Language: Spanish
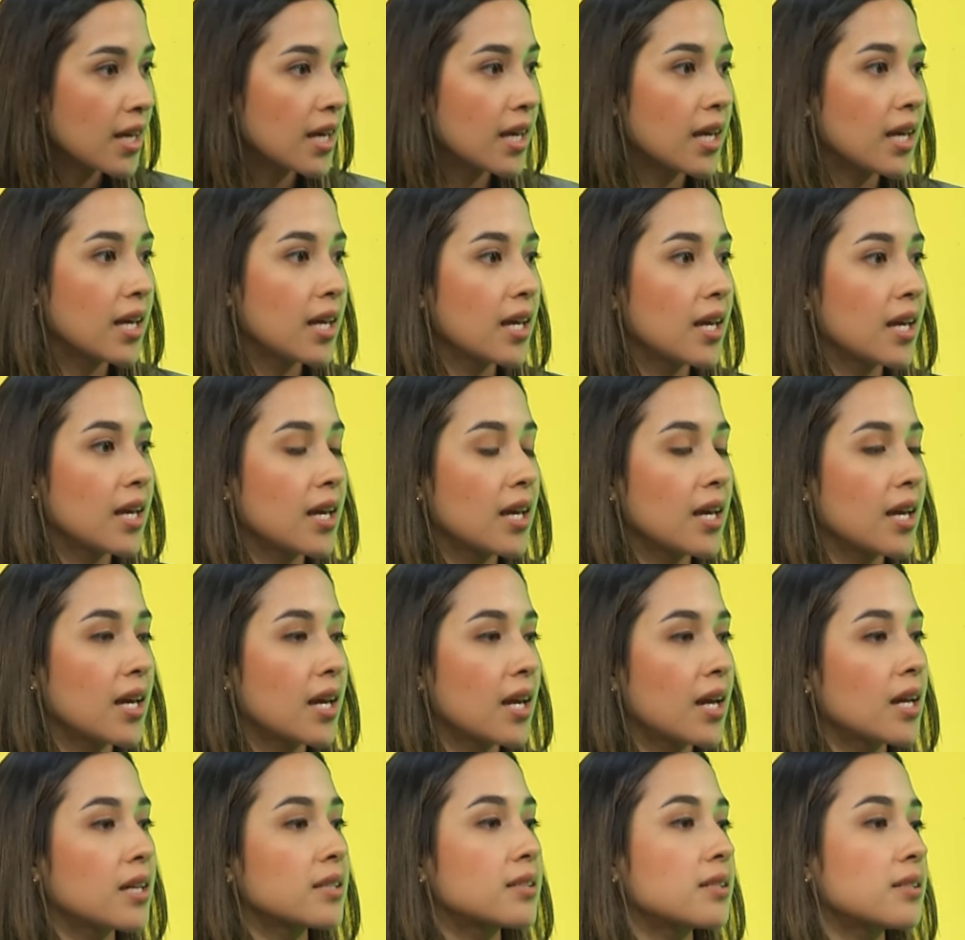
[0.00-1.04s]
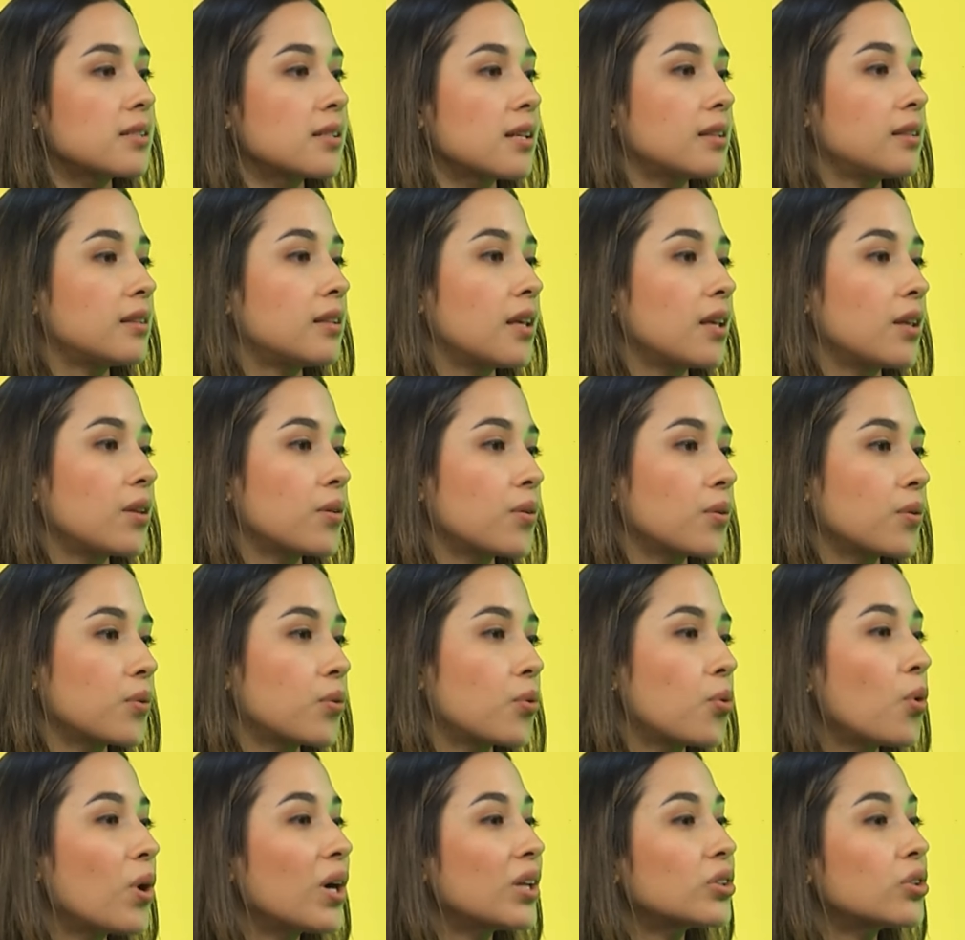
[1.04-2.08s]
en, en ese sentido?
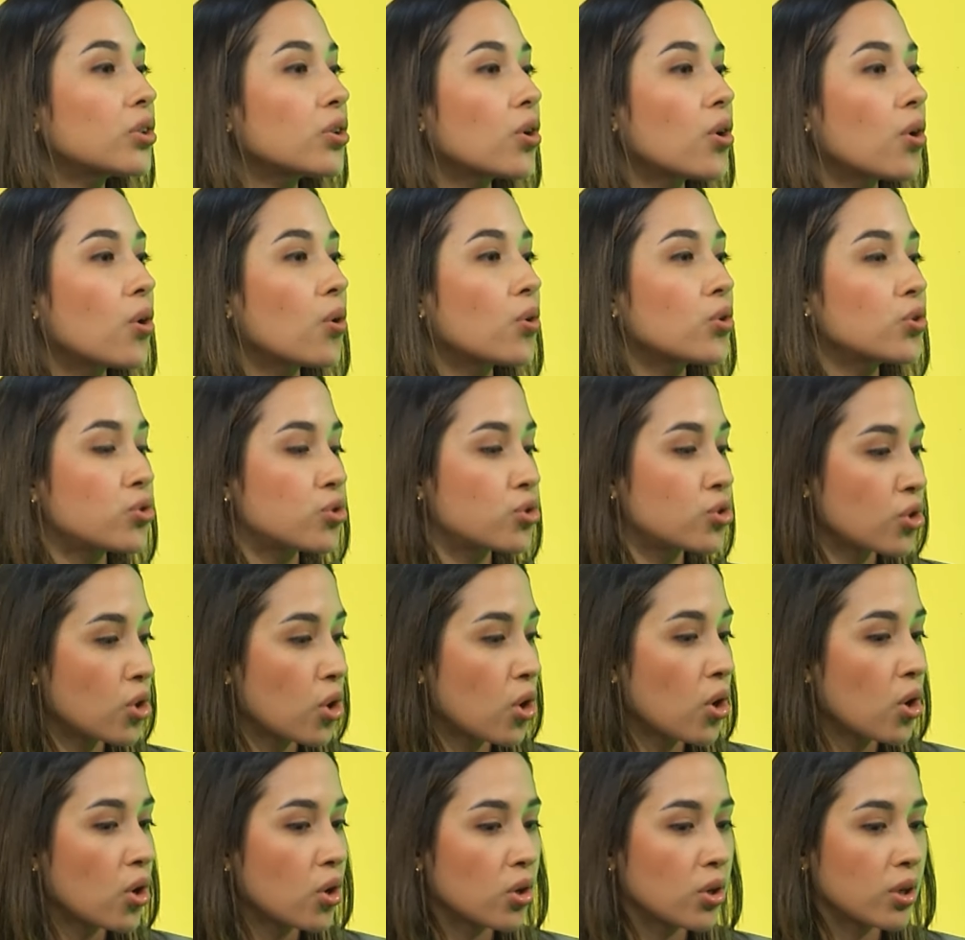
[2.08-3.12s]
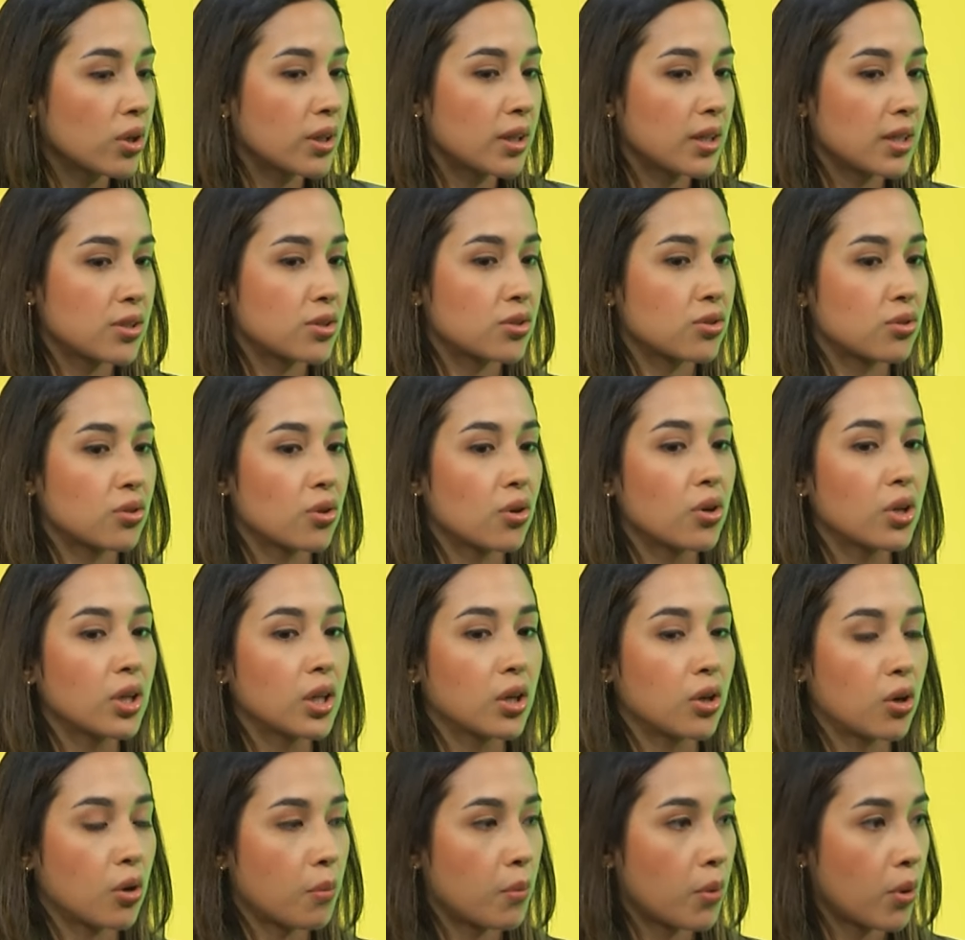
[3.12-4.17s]
¿Cuánto yo estoy
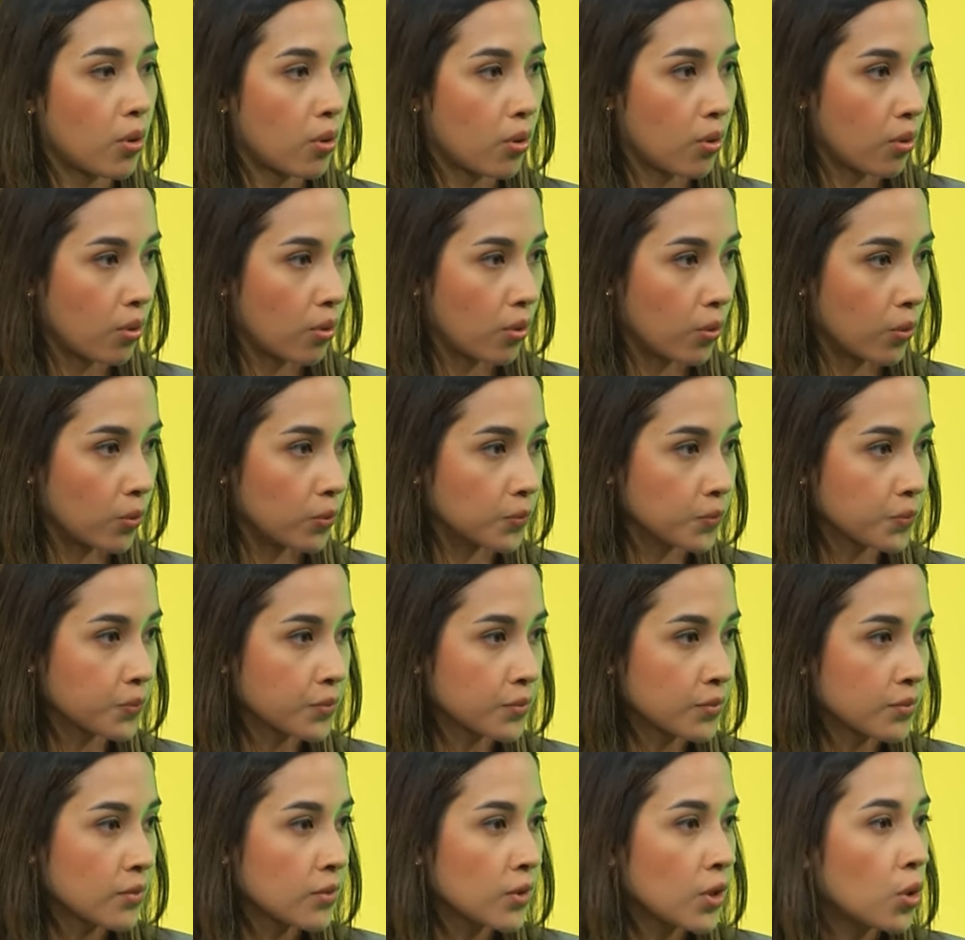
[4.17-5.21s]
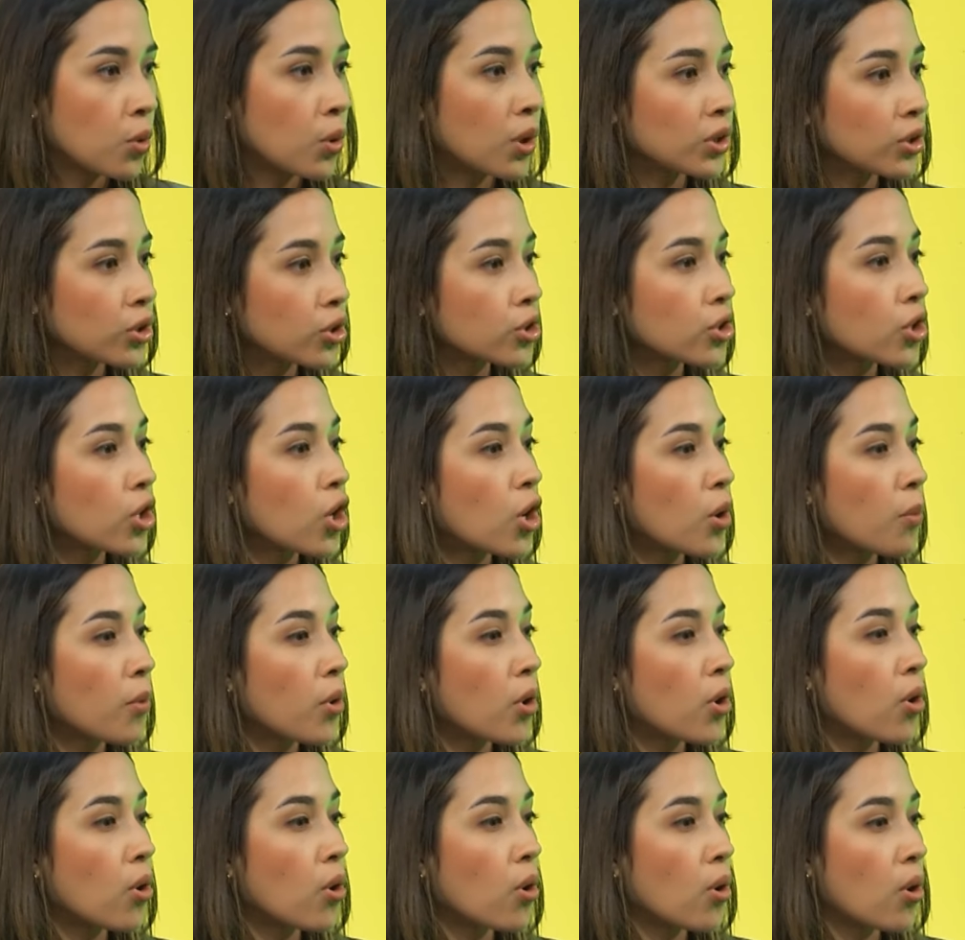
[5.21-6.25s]
como, cuánto yo
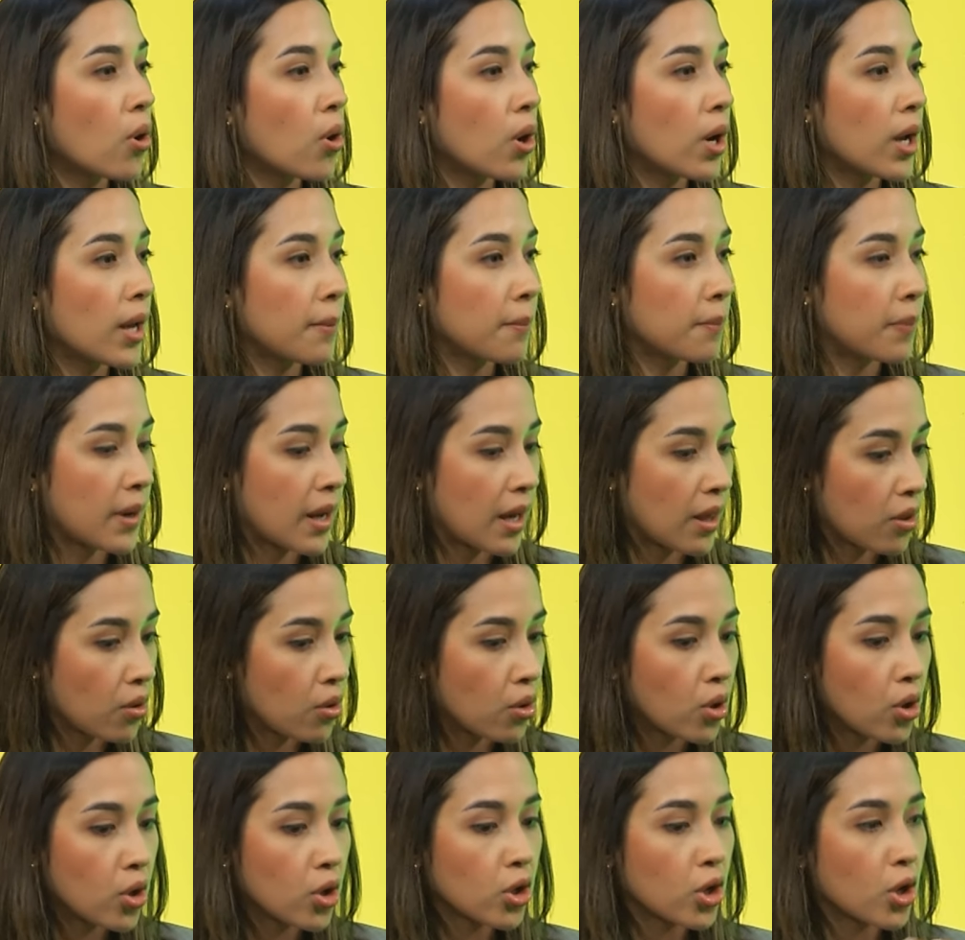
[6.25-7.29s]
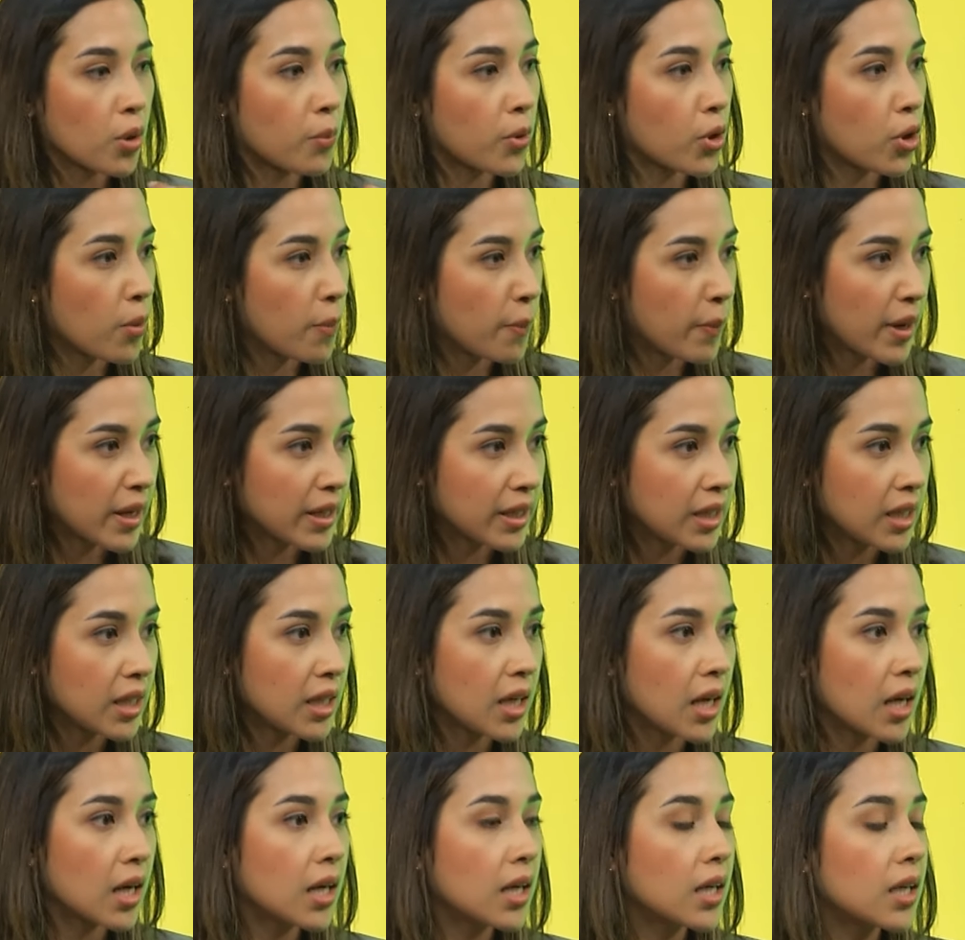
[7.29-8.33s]
como empleador, como
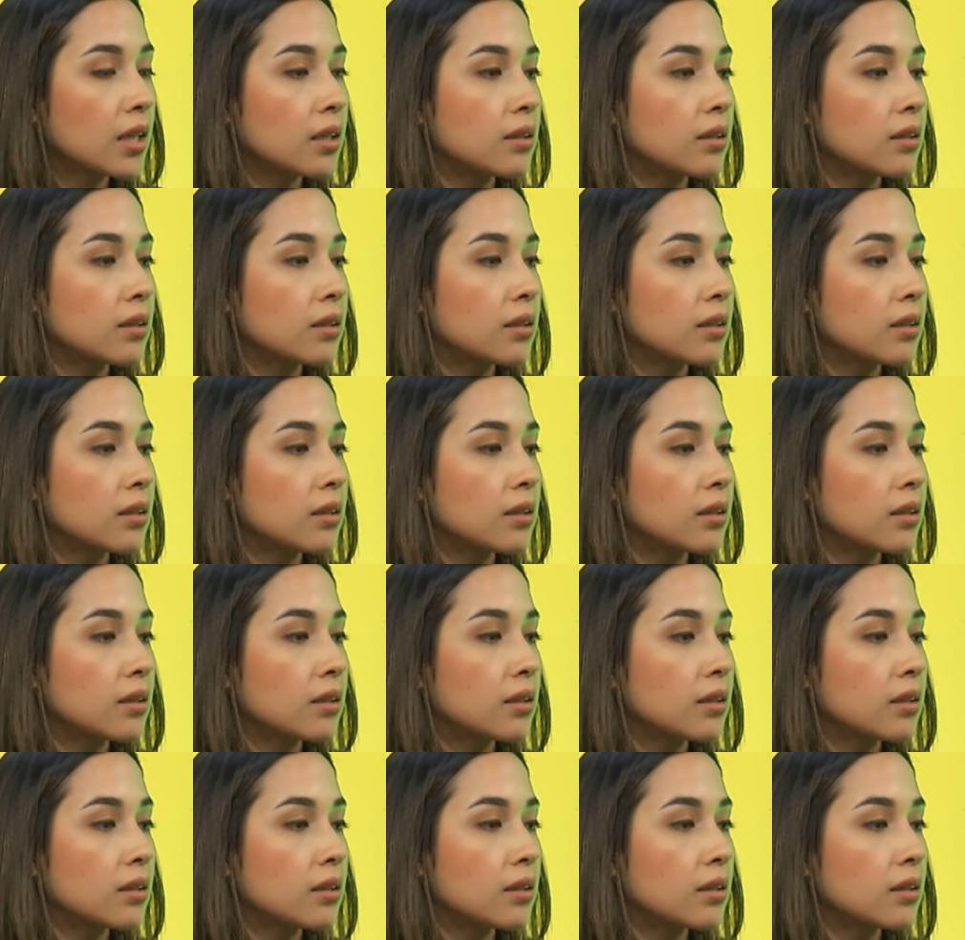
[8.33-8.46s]
compañía,